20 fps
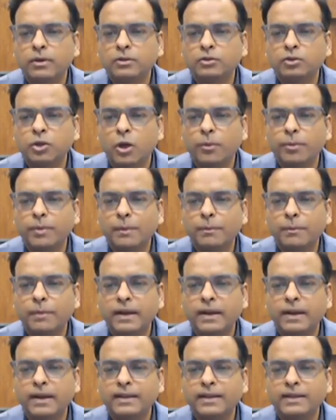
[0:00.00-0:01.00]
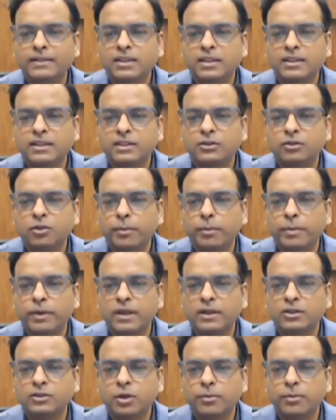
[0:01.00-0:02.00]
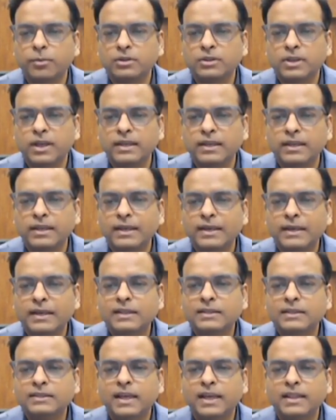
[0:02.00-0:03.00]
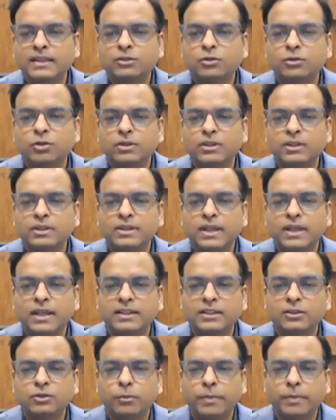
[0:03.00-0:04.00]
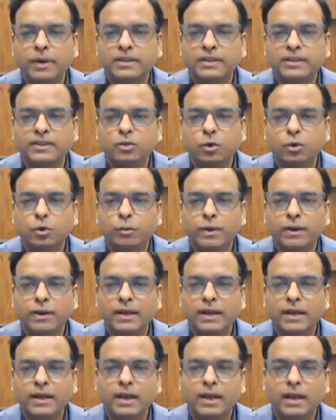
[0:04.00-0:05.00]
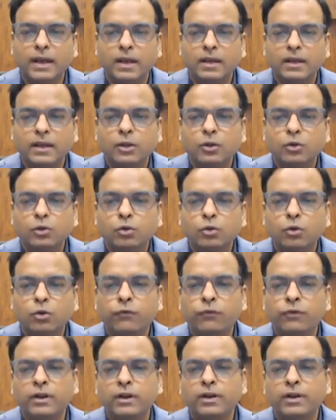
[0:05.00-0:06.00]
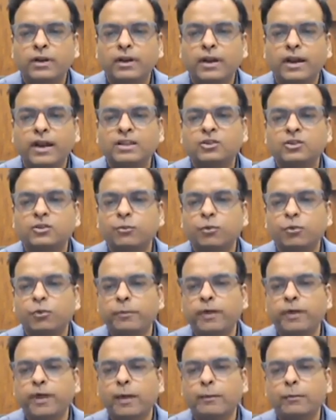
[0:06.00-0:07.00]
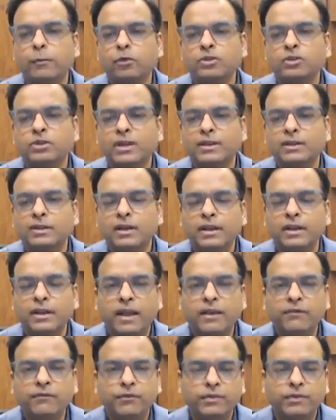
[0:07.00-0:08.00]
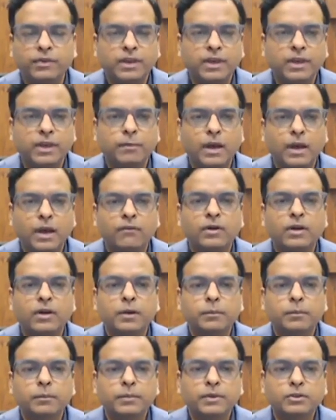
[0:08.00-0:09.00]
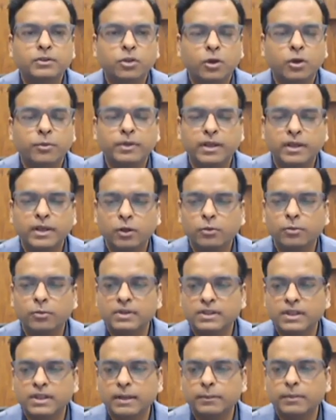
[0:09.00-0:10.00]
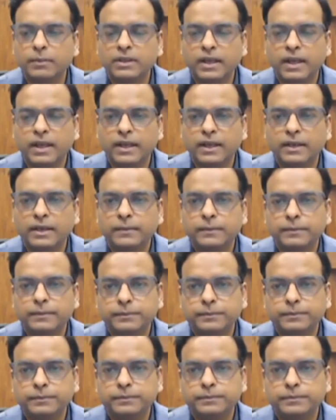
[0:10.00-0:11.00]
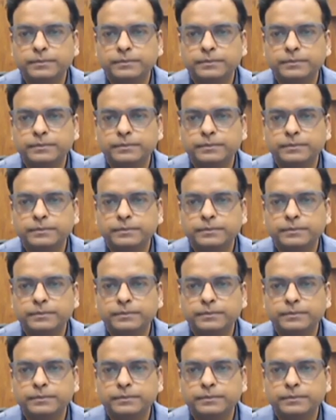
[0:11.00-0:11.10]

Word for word: स्टॉक में आप बने रहिए छत्तीस सौ रुपए का स्टॉप लॉस लगाइए सैंतीस सौ तीस सैंतीस सौ पैंतीस के ऊपर निकलेगा तो फिर नेक्स्ट मूव में आपको शायद थर्टी नाइन फिफ्टी तक के भाव भी स्टॉक में देखने को मिल जाएंगे मिल जाएंगे